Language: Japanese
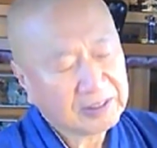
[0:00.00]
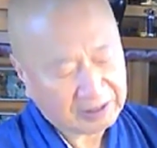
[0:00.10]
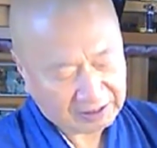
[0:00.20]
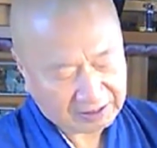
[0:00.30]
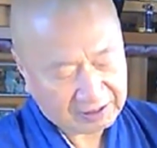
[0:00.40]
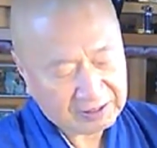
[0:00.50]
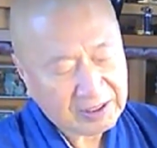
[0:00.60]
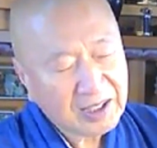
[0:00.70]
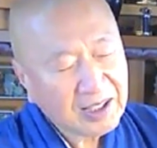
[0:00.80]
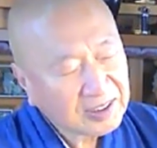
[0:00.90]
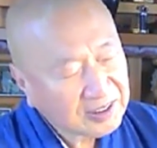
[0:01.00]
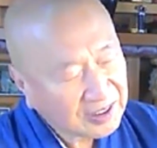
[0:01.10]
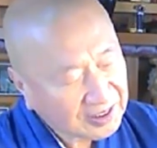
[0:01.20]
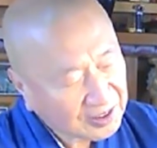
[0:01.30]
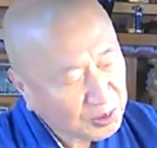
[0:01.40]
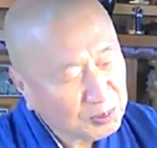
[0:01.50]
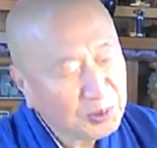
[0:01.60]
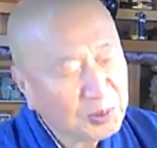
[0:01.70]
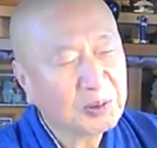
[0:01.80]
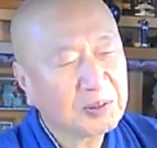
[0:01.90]
いや、習ったけど
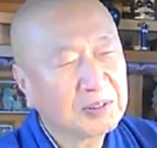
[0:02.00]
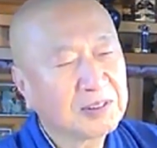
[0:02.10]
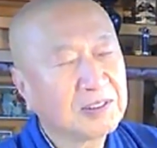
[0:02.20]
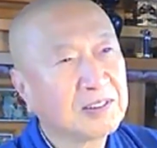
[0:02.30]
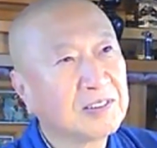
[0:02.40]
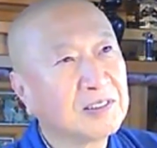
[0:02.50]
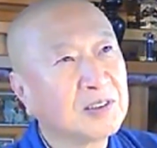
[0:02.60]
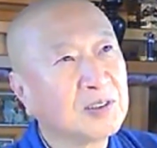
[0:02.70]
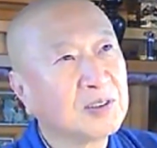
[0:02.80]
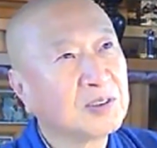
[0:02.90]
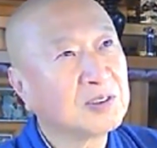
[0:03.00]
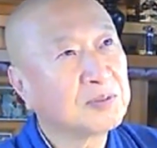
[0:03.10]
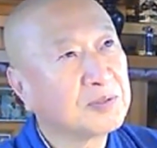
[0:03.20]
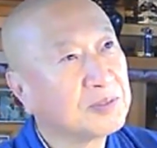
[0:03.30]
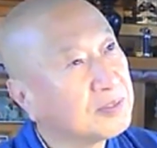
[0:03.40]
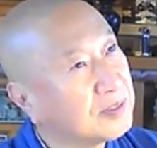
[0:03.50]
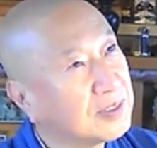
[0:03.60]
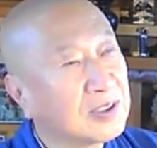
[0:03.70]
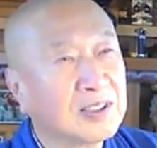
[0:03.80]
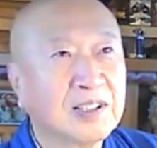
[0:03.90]
も、うん、
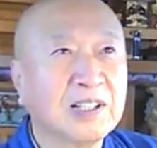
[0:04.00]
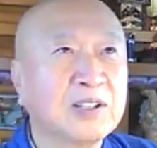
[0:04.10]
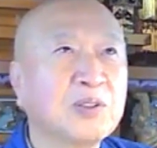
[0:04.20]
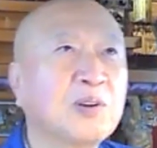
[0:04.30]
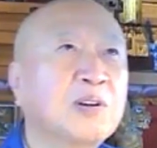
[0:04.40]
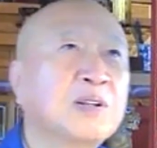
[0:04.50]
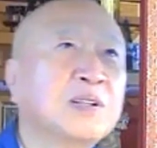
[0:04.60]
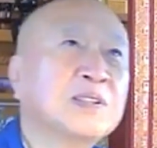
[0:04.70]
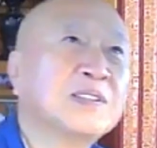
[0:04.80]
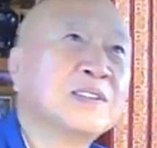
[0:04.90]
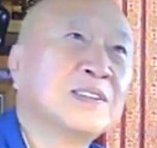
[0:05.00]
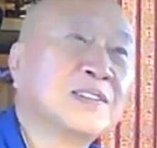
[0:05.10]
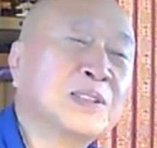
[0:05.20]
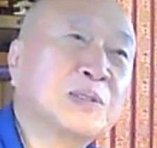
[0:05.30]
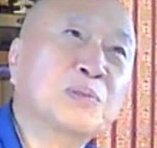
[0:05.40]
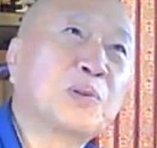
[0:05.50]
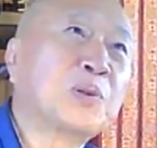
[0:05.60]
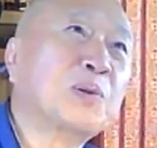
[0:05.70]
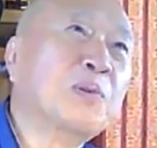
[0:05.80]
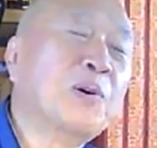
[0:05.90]
まあ、あの、自分の
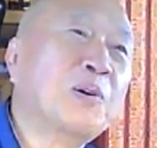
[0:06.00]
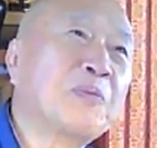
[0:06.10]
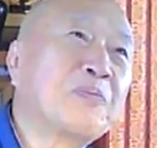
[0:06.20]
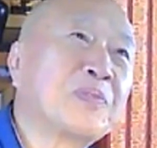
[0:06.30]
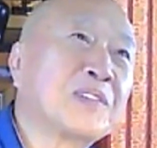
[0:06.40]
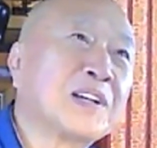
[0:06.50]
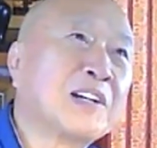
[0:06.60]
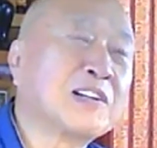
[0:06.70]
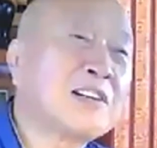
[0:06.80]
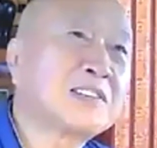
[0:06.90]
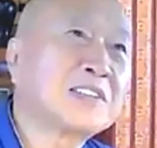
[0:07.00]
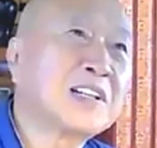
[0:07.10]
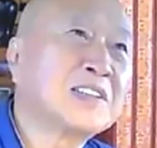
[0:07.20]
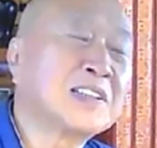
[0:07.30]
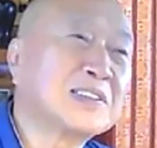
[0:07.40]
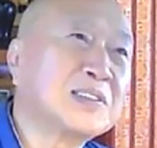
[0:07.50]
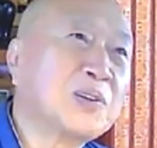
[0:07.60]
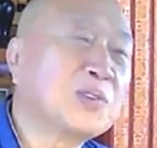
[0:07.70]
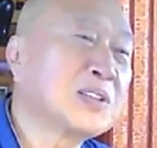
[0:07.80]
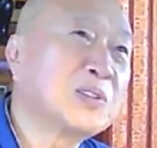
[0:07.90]
子供、あれ学生さんたちに
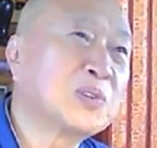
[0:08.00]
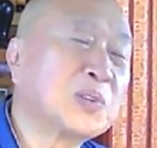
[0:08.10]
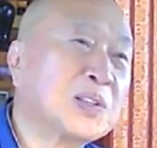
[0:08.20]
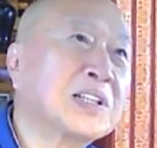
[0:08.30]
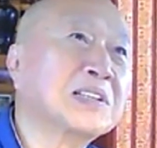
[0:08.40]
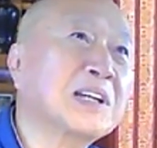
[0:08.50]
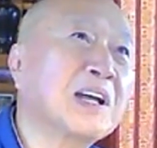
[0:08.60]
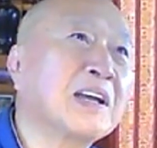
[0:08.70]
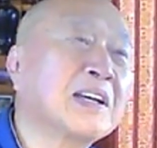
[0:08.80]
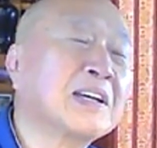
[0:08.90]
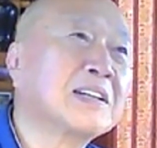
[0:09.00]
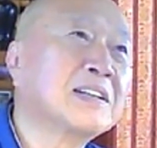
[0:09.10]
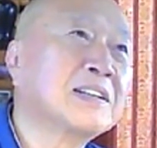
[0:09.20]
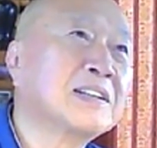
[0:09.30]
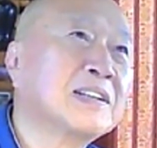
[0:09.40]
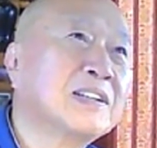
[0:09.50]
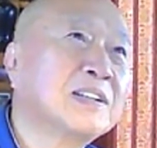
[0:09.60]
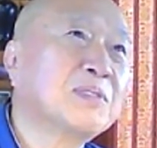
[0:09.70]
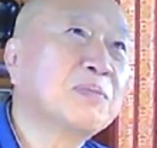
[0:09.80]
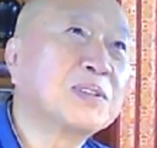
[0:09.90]
教えることができない。
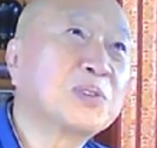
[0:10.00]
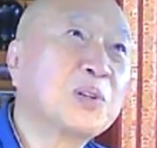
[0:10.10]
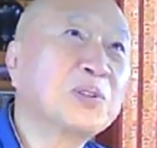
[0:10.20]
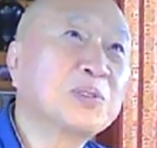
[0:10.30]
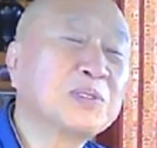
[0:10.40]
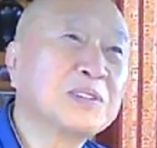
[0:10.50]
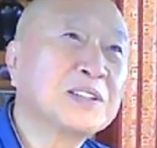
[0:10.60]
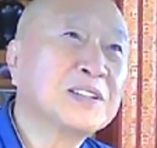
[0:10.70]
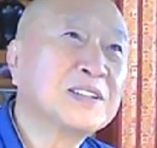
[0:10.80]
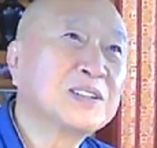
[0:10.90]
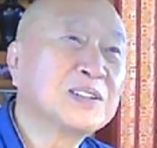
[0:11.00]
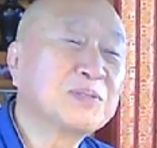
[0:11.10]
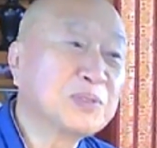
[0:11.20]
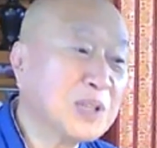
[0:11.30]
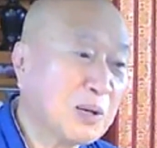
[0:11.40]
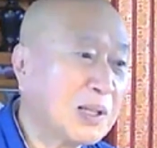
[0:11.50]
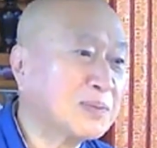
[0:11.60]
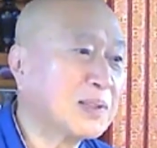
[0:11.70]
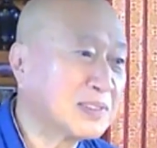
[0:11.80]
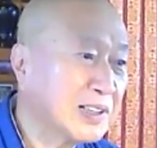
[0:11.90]
まあそういう分野もあ
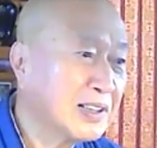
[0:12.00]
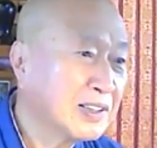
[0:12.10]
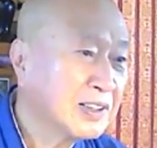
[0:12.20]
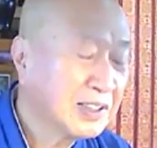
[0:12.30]
りますね。